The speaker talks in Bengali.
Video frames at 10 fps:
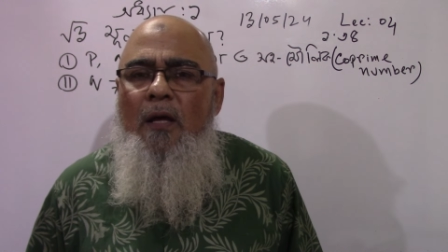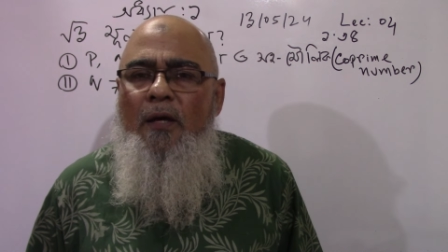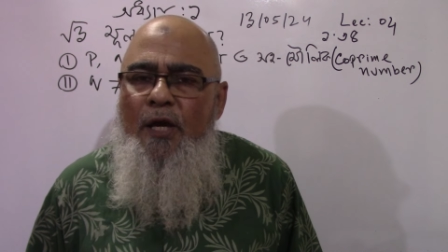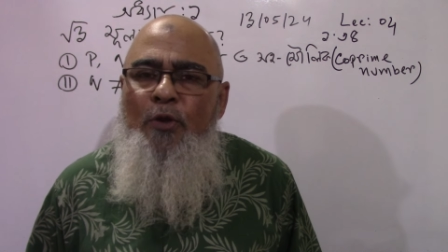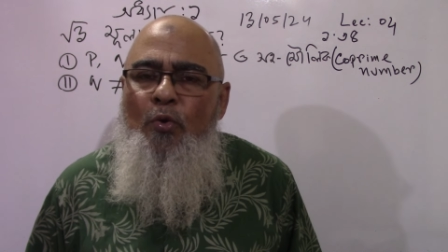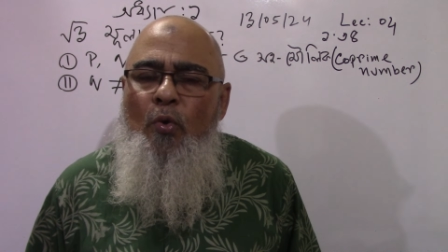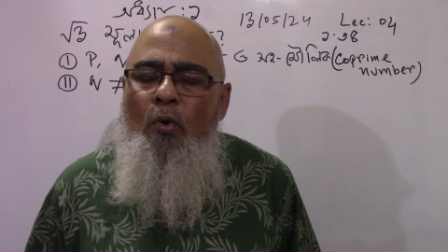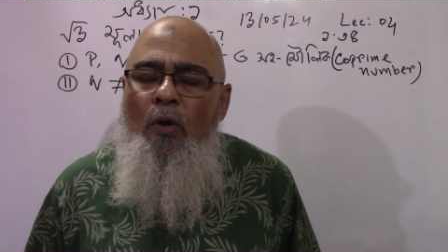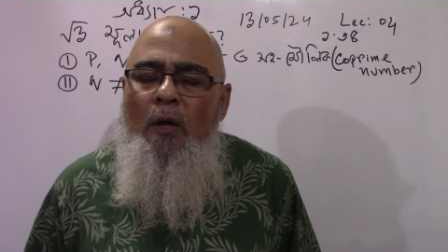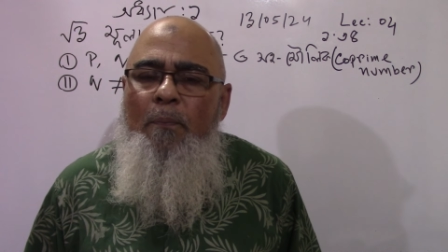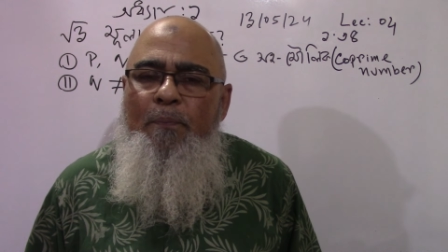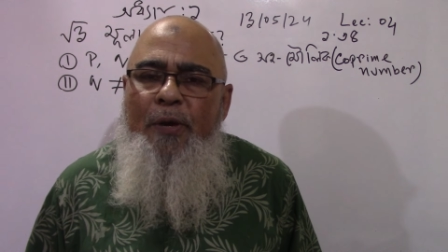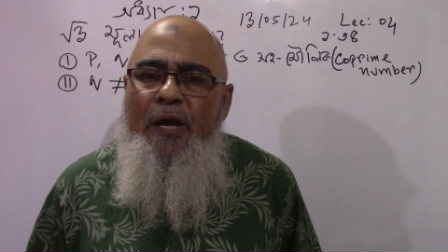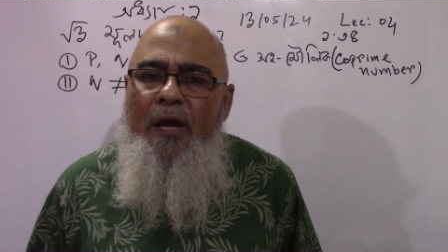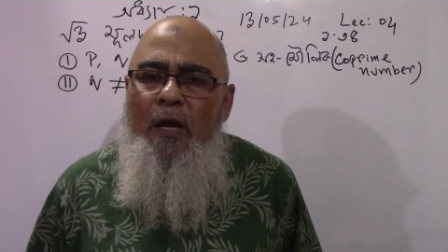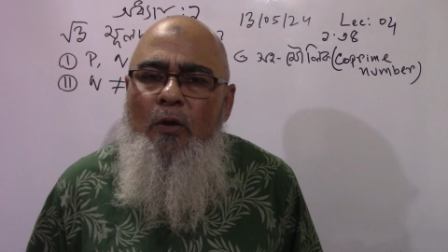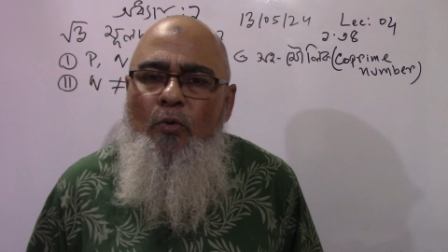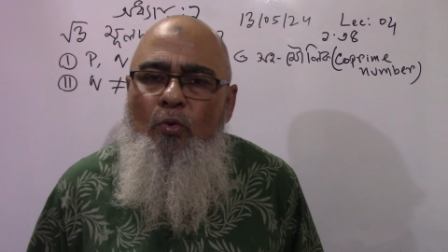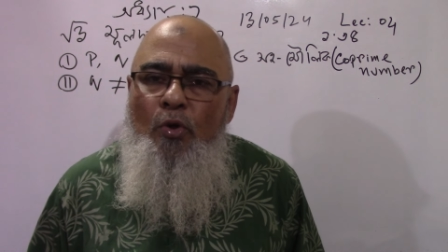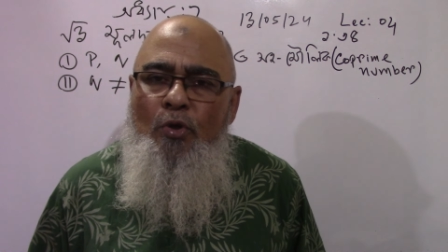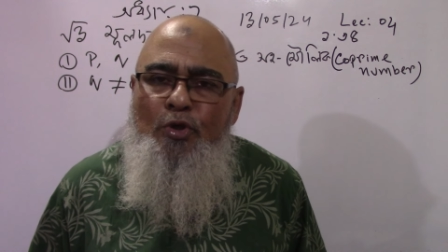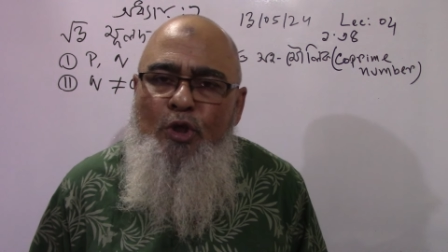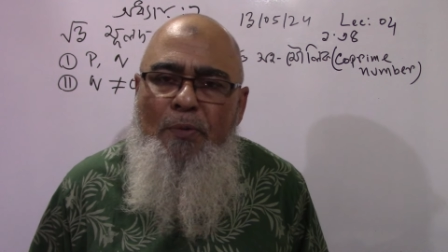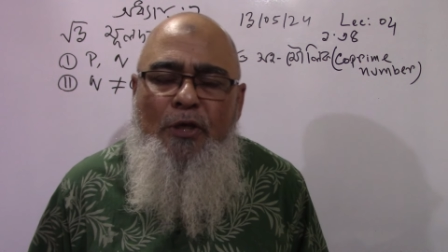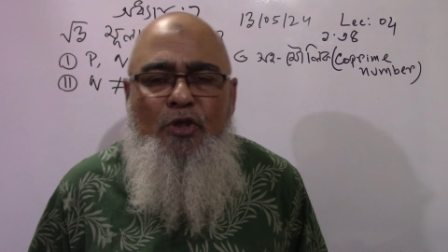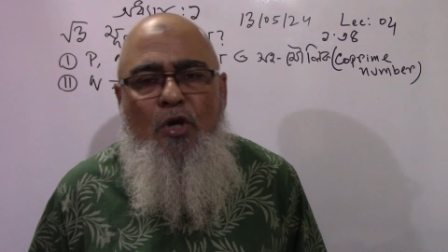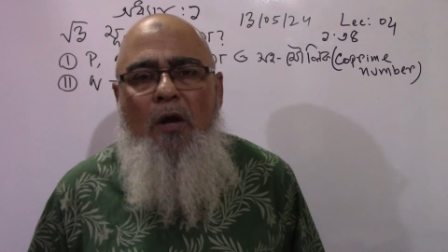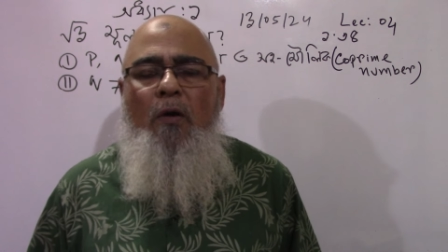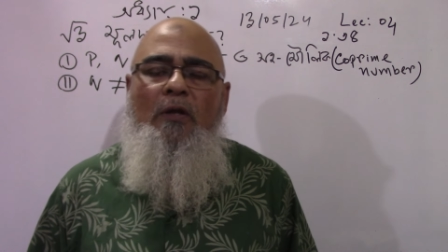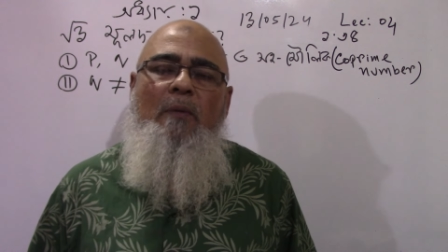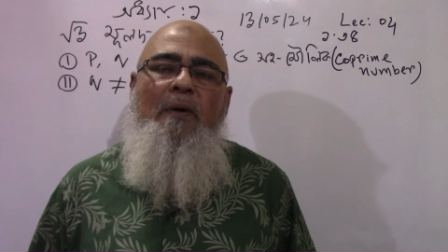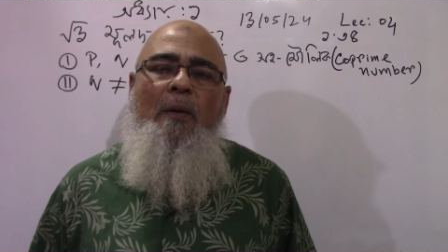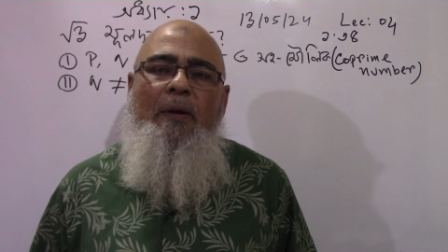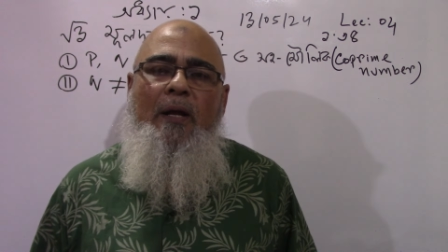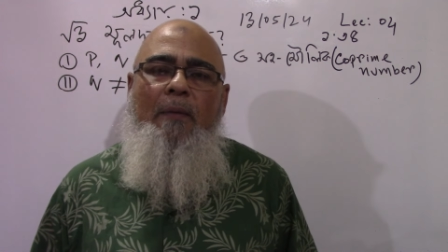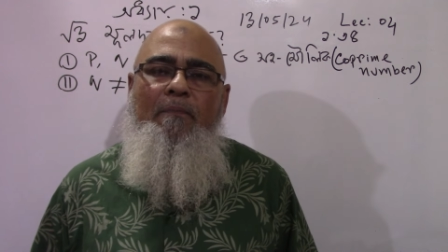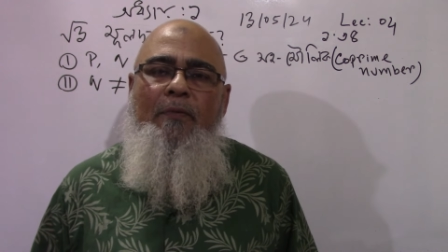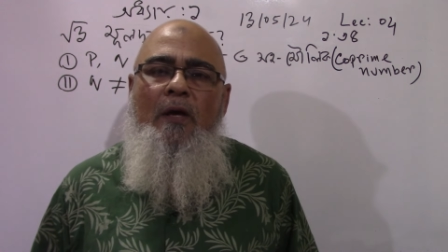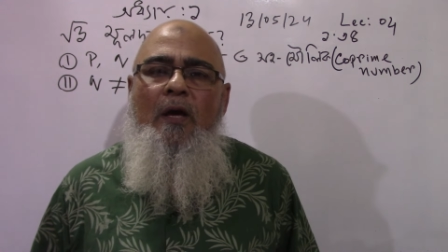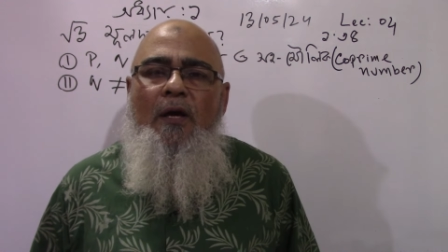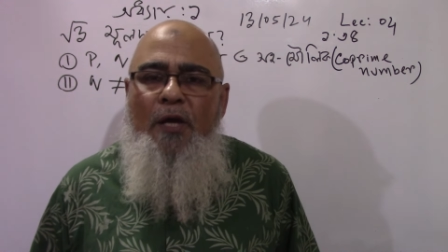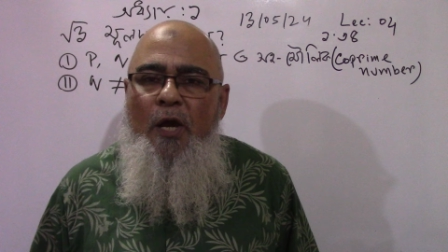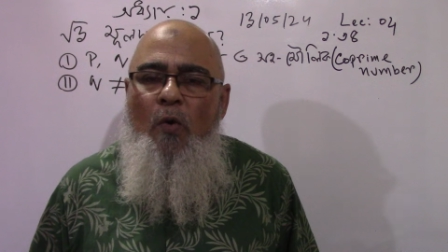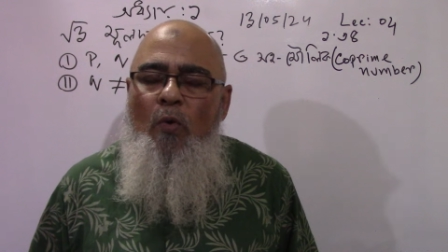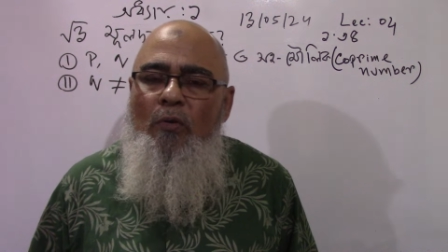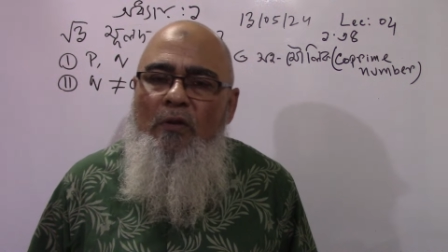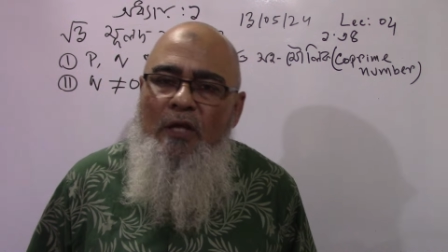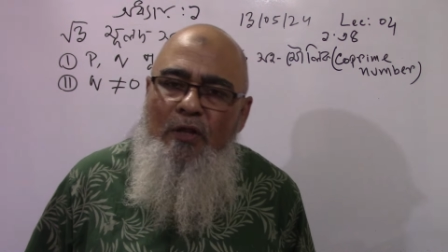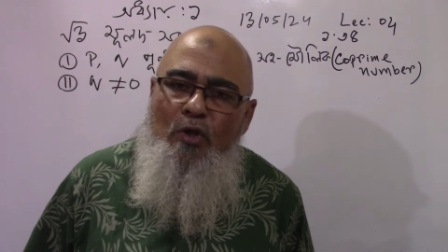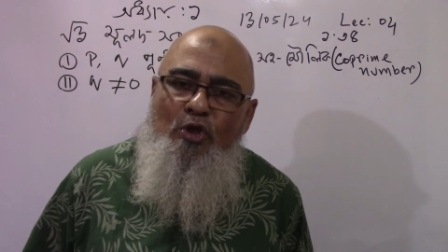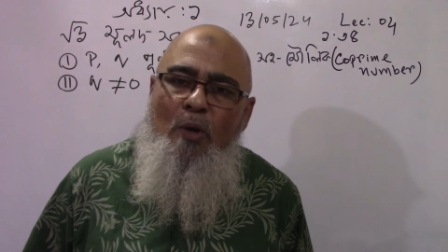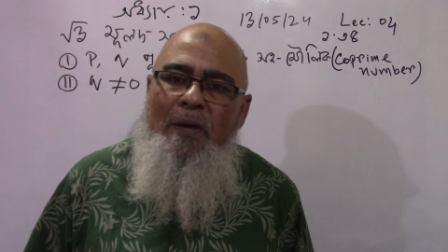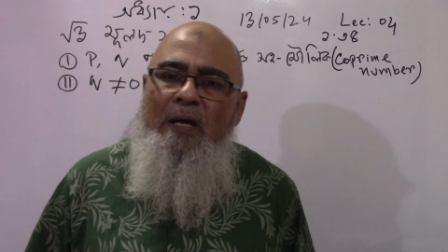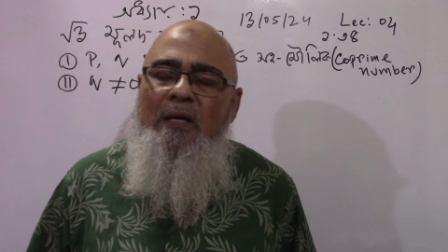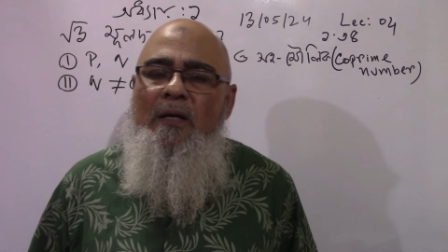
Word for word: কিন্তু পি দুই দশমিক ছয় হতে পারবে না কিউ তিন দশমিক